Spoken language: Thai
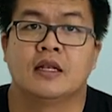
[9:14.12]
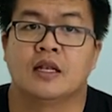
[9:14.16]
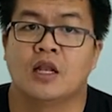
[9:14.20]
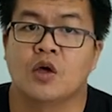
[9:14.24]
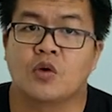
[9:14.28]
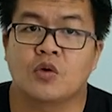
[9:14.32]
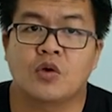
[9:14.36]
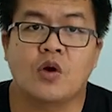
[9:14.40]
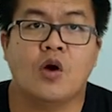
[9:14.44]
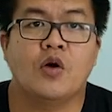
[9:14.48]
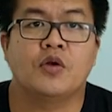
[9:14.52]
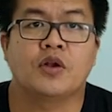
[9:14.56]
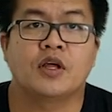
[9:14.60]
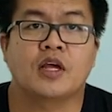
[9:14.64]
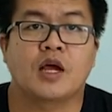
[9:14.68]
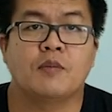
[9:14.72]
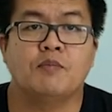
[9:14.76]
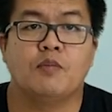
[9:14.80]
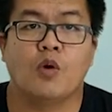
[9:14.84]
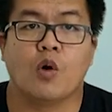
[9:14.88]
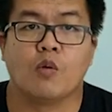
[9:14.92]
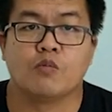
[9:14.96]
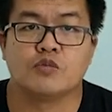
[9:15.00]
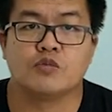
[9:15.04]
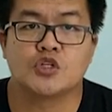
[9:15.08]
แล้วก็นะครั
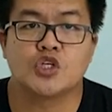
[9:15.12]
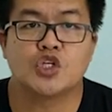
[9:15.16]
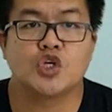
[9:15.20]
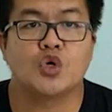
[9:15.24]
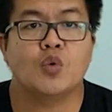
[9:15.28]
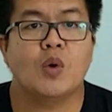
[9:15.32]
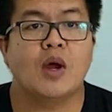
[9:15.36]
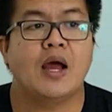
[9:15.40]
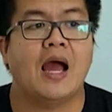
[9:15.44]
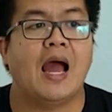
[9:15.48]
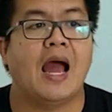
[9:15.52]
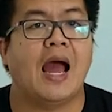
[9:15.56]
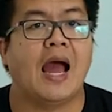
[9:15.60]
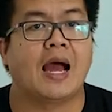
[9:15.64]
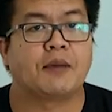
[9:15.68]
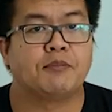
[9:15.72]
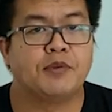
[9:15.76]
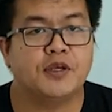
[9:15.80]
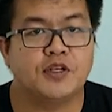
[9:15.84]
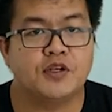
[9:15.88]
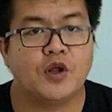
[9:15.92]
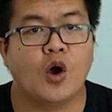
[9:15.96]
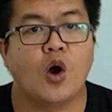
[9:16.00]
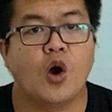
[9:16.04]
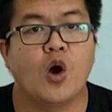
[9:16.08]
บผมเชื่อว่าหาก
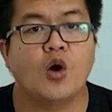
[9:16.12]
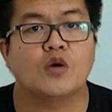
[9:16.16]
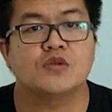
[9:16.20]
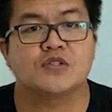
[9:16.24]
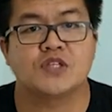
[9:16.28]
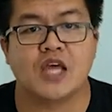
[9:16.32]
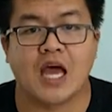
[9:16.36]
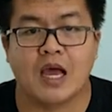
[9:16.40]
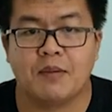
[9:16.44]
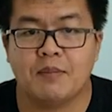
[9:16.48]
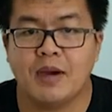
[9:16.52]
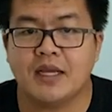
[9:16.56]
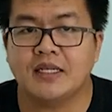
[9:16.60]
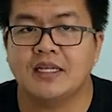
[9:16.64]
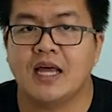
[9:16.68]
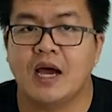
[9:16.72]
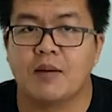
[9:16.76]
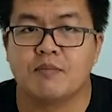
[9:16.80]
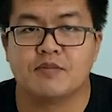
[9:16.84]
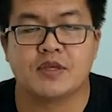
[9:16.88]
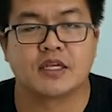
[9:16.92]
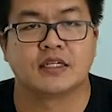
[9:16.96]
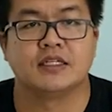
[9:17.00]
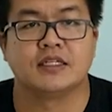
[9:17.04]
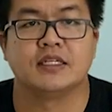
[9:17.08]
พี่น้องสามารถ
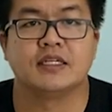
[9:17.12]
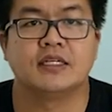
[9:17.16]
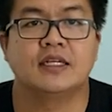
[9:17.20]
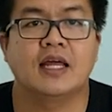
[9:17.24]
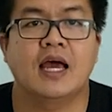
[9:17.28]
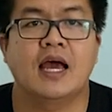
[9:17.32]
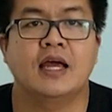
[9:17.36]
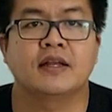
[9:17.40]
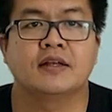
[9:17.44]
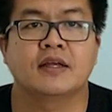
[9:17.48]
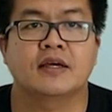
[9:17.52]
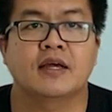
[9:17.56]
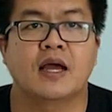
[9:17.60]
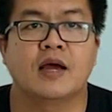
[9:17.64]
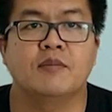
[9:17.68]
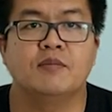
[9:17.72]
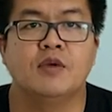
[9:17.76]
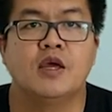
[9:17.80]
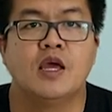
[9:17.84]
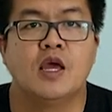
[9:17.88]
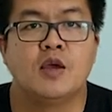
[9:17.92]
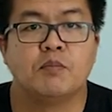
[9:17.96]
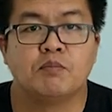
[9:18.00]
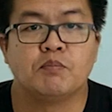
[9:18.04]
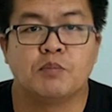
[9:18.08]
ทำอย่างนี้ได้นะครับ
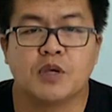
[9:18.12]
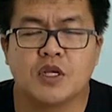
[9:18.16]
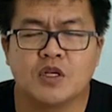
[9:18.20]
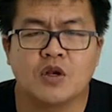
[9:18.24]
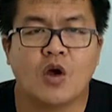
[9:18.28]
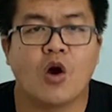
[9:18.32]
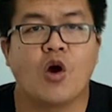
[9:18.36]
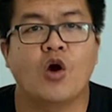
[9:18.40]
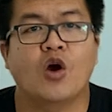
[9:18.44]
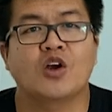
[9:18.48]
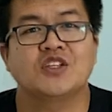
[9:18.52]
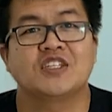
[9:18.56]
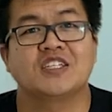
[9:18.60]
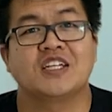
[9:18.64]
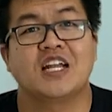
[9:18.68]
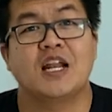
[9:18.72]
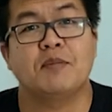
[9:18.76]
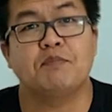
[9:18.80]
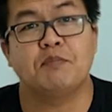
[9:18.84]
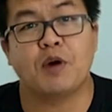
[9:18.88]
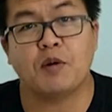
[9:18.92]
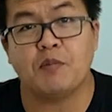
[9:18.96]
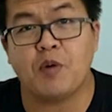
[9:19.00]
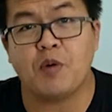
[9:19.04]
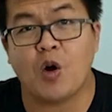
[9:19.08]
พี่น้องก็จะได้
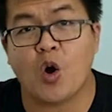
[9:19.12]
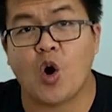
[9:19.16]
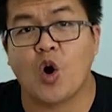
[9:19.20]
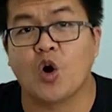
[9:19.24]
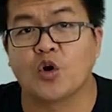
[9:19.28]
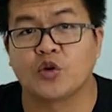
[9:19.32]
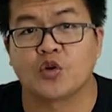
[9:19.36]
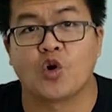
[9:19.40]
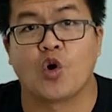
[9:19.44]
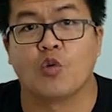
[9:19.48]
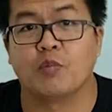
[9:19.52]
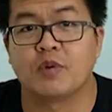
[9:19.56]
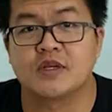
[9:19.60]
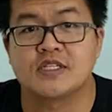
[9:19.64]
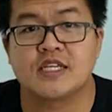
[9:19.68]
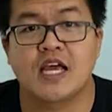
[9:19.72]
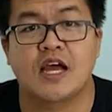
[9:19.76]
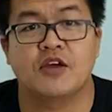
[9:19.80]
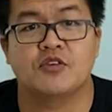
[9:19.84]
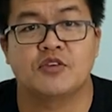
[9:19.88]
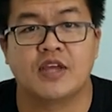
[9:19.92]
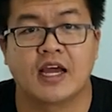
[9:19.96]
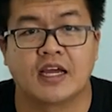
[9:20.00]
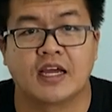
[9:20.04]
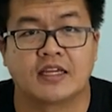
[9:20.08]
รับพระพรของพระ
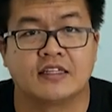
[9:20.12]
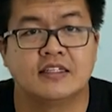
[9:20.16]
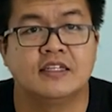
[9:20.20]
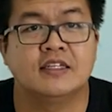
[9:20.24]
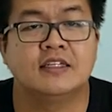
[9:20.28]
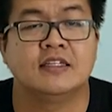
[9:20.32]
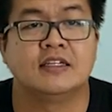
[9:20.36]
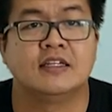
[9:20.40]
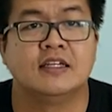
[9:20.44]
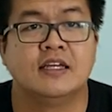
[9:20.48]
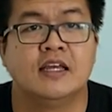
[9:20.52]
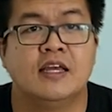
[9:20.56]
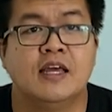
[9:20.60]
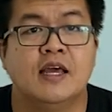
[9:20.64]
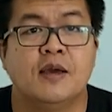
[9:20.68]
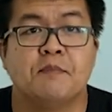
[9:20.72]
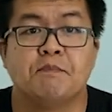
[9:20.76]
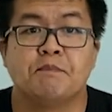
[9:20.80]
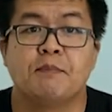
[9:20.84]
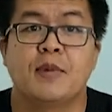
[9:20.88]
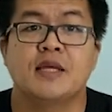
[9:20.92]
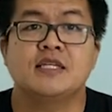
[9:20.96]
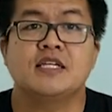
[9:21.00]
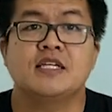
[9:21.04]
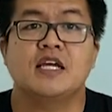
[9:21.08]
เจ้าอย่างยิ่ง
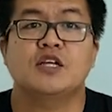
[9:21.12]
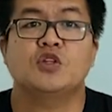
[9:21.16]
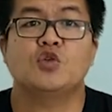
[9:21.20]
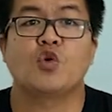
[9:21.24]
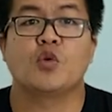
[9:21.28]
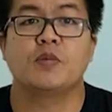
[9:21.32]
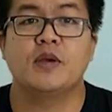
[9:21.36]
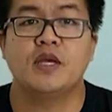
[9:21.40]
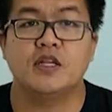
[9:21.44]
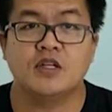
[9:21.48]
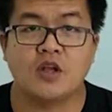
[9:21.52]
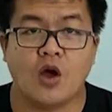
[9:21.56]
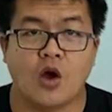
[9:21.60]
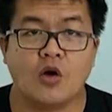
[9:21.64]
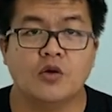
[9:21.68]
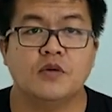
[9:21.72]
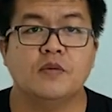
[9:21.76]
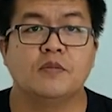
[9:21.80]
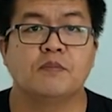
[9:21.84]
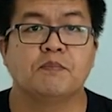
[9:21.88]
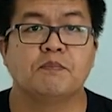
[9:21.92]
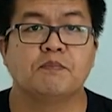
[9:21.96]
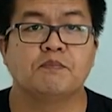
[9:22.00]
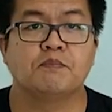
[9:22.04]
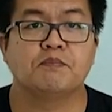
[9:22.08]
ไม่ใช่ตัวพี่น้อง
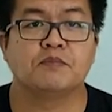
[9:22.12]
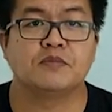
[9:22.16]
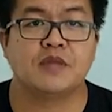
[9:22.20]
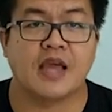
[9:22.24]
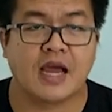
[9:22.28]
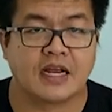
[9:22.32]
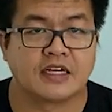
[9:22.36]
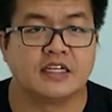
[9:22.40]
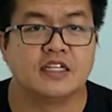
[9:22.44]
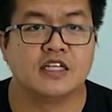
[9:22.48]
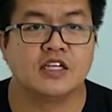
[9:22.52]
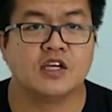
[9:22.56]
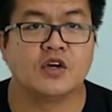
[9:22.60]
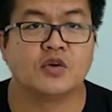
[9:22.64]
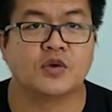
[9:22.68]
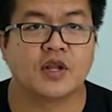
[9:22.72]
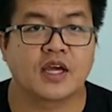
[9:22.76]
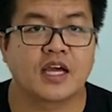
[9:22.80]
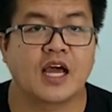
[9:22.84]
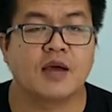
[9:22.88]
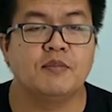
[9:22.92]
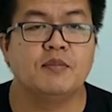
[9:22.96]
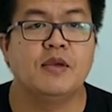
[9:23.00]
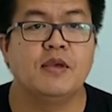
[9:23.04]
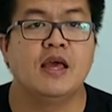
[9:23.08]
อย่างเดียว
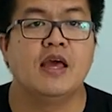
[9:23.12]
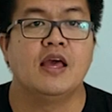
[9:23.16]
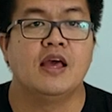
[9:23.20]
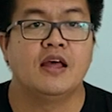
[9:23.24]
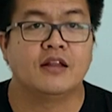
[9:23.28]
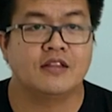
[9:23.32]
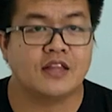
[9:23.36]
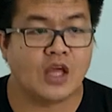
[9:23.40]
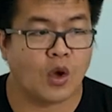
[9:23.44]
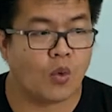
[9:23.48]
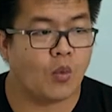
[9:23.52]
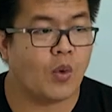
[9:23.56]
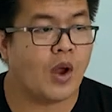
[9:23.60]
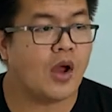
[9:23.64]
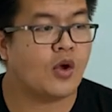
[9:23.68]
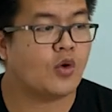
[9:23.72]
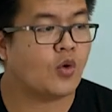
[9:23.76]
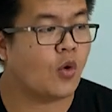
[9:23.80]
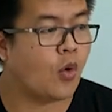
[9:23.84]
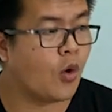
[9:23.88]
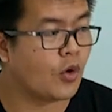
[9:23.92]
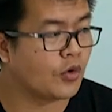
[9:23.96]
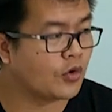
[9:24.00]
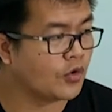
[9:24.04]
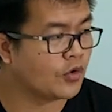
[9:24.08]
นะครับ แต่ว่า
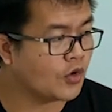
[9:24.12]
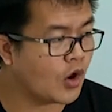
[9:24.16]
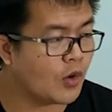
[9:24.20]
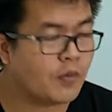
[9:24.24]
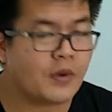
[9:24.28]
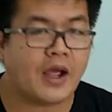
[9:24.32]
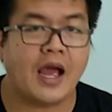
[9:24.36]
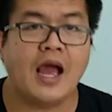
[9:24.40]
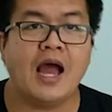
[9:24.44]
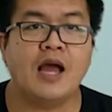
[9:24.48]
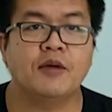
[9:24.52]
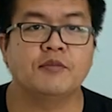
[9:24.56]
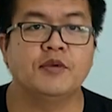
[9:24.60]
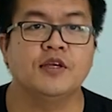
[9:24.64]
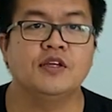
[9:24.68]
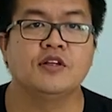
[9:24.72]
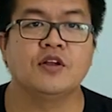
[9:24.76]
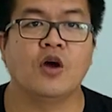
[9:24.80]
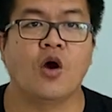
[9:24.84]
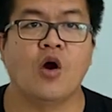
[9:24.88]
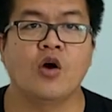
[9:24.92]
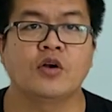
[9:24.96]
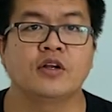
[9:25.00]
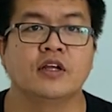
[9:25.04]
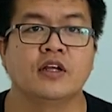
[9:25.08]
คนรอบข้างพี่
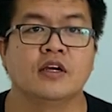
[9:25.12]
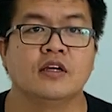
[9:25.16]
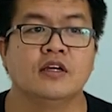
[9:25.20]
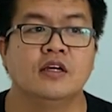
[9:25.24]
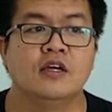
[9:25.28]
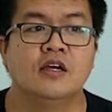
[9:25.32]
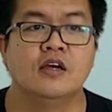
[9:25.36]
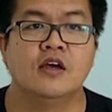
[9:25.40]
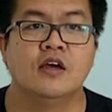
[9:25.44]
น้องเนี่ย